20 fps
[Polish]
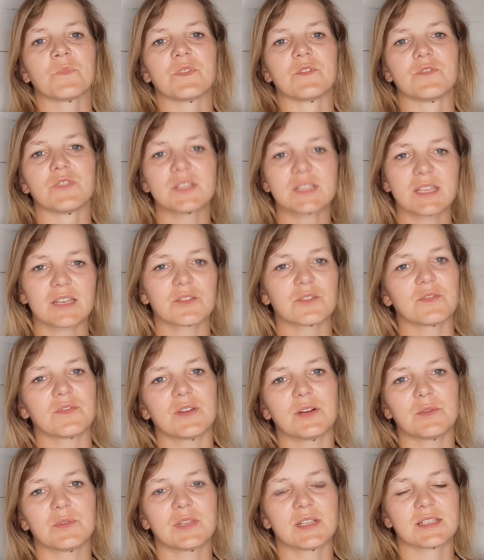
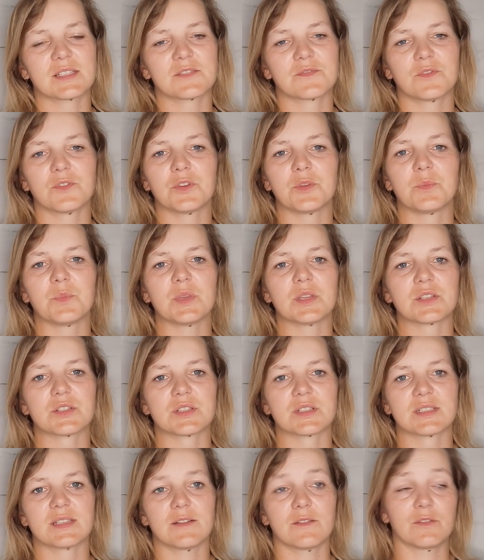wystartowały na swoich
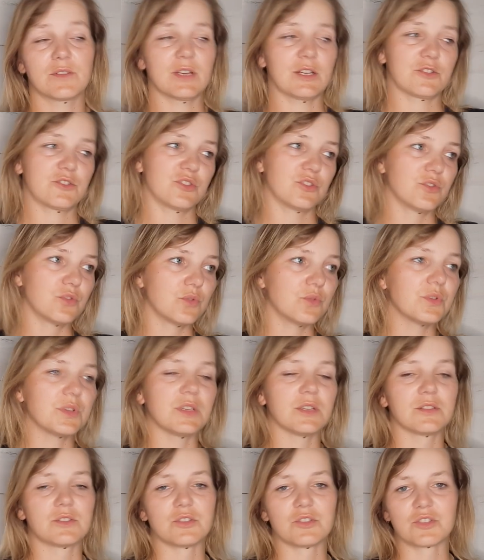pierwszych zawodach, czy
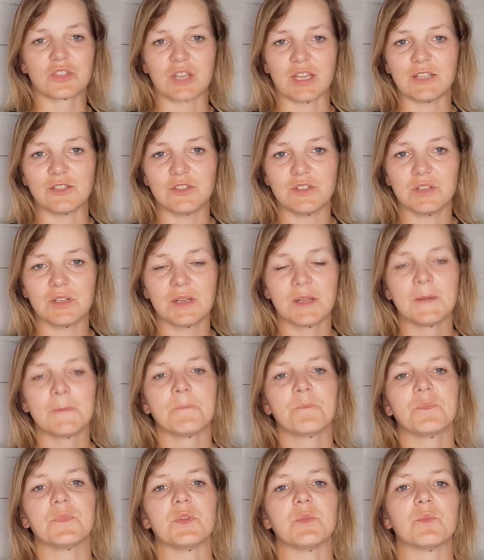drugich, czy trzecich
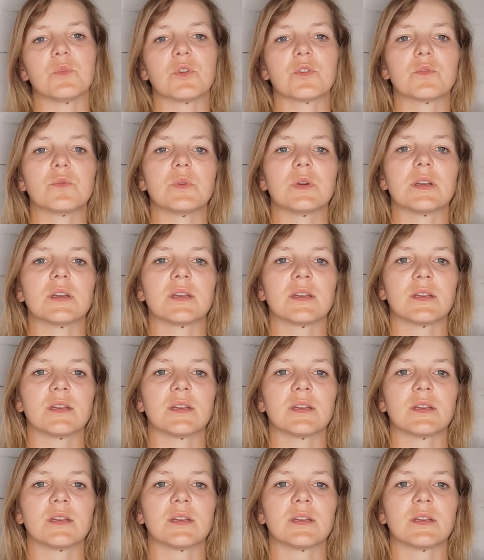i mogły